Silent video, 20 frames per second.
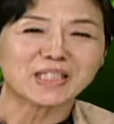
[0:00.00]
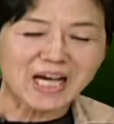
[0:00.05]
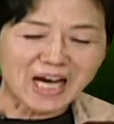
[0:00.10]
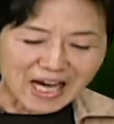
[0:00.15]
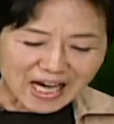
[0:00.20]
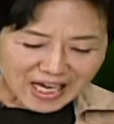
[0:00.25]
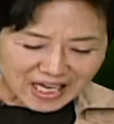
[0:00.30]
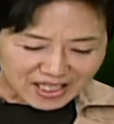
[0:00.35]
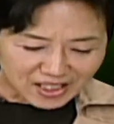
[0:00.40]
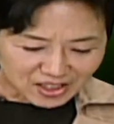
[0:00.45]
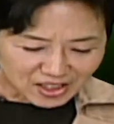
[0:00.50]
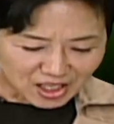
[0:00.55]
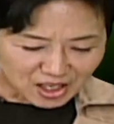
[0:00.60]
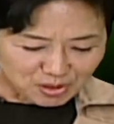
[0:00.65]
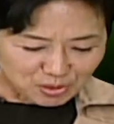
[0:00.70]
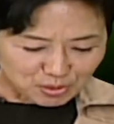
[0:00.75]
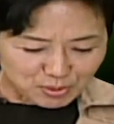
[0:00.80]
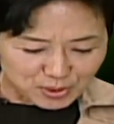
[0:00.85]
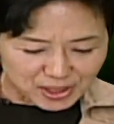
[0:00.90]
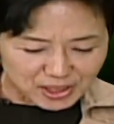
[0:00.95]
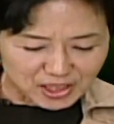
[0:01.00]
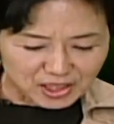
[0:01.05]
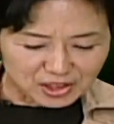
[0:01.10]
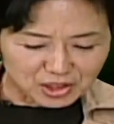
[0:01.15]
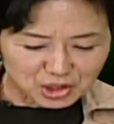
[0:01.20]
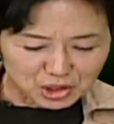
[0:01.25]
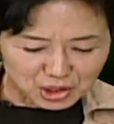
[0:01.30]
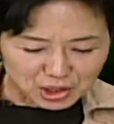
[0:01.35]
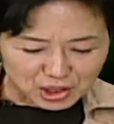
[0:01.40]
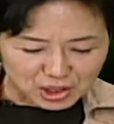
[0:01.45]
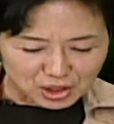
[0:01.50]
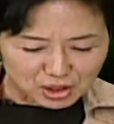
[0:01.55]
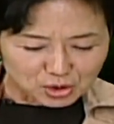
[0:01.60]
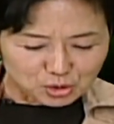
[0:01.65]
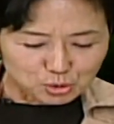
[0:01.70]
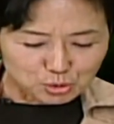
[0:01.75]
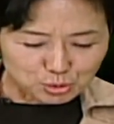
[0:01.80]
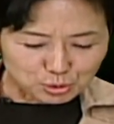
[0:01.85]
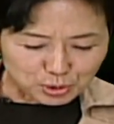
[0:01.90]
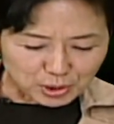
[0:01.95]
他》讨论的是
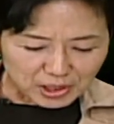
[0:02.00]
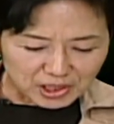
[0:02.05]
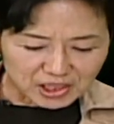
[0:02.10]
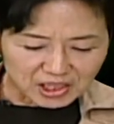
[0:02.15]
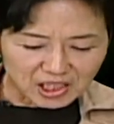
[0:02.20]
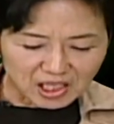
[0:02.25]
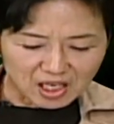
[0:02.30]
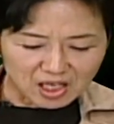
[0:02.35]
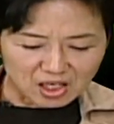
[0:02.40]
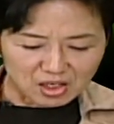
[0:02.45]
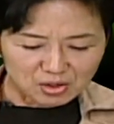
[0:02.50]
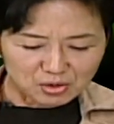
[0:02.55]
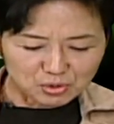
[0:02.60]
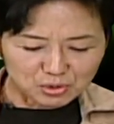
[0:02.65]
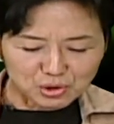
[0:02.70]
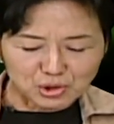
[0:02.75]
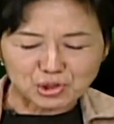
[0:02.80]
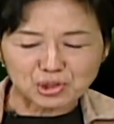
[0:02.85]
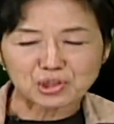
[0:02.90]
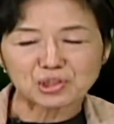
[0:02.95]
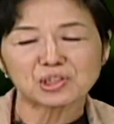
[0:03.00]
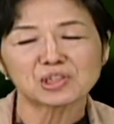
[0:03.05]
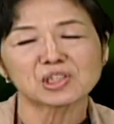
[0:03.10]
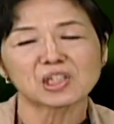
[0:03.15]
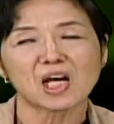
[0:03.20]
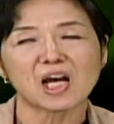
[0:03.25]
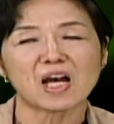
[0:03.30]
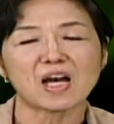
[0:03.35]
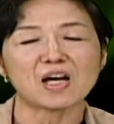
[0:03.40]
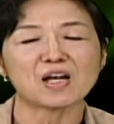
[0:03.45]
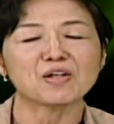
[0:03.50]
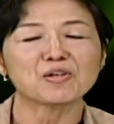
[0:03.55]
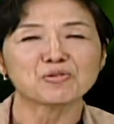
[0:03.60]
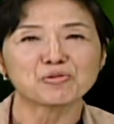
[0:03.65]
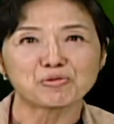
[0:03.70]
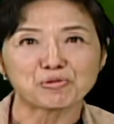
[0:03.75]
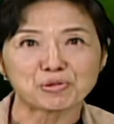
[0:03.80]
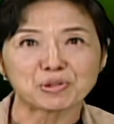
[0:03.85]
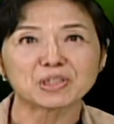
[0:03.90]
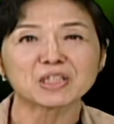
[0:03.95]
学校、职场
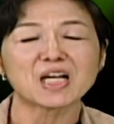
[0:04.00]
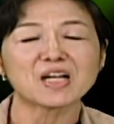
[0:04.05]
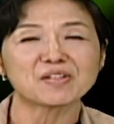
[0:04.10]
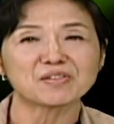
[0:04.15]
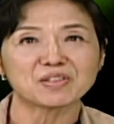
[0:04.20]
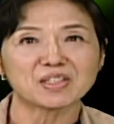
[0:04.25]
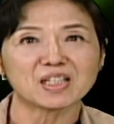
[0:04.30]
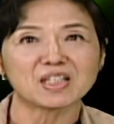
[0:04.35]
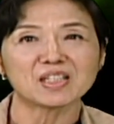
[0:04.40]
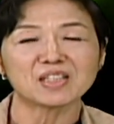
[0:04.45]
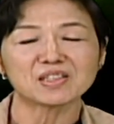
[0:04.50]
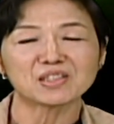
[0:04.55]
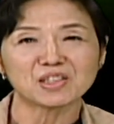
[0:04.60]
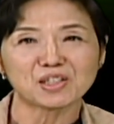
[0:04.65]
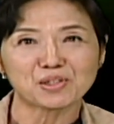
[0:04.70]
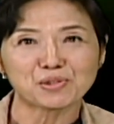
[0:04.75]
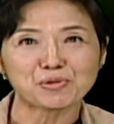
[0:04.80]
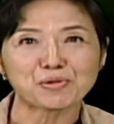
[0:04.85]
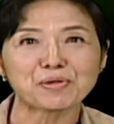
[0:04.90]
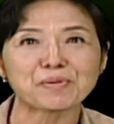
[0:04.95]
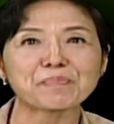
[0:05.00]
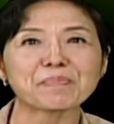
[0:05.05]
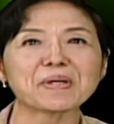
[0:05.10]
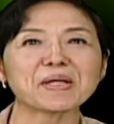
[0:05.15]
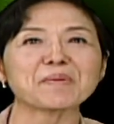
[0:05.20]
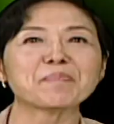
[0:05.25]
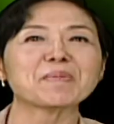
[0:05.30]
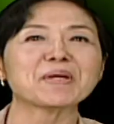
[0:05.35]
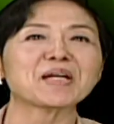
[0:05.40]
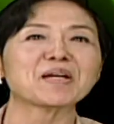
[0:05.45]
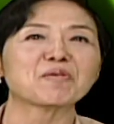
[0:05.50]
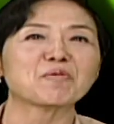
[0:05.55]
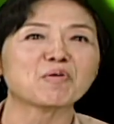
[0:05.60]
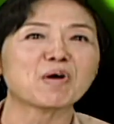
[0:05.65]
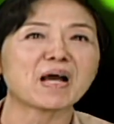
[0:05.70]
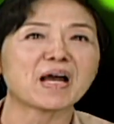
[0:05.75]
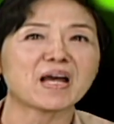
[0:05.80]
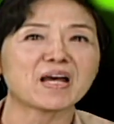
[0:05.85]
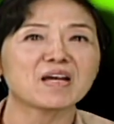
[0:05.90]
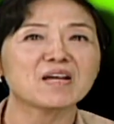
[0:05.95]
与道德教育面面
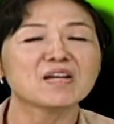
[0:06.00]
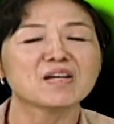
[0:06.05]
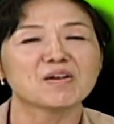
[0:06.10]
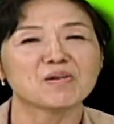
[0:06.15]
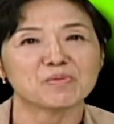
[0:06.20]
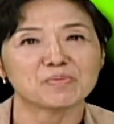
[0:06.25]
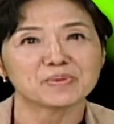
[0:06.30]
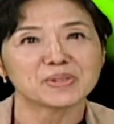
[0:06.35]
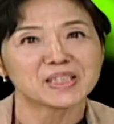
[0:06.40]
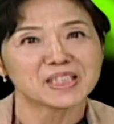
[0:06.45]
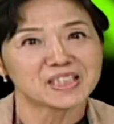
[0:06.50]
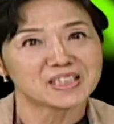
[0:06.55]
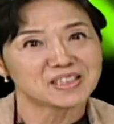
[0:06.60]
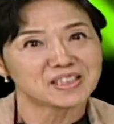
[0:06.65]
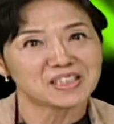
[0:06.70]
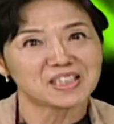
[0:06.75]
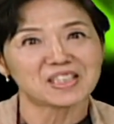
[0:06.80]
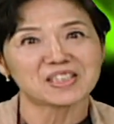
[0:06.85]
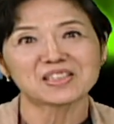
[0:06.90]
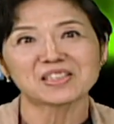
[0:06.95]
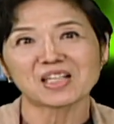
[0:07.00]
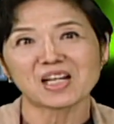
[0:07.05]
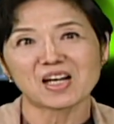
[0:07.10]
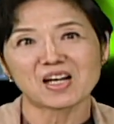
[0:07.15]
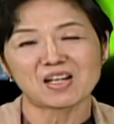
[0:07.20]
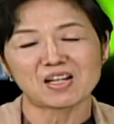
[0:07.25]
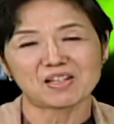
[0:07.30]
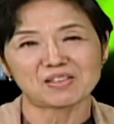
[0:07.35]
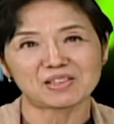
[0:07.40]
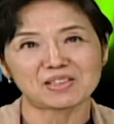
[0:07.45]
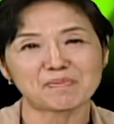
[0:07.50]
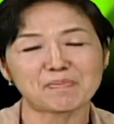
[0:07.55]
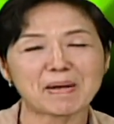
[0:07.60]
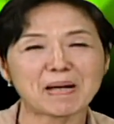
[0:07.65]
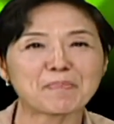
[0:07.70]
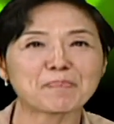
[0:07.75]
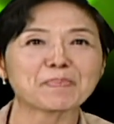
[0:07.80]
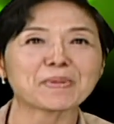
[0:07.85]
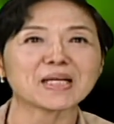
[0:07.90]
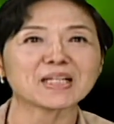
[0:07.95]
观。我们先介绍老师
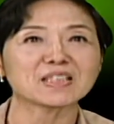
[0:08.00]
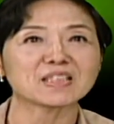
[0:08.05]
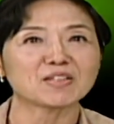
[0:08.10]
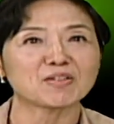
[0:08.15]
旁边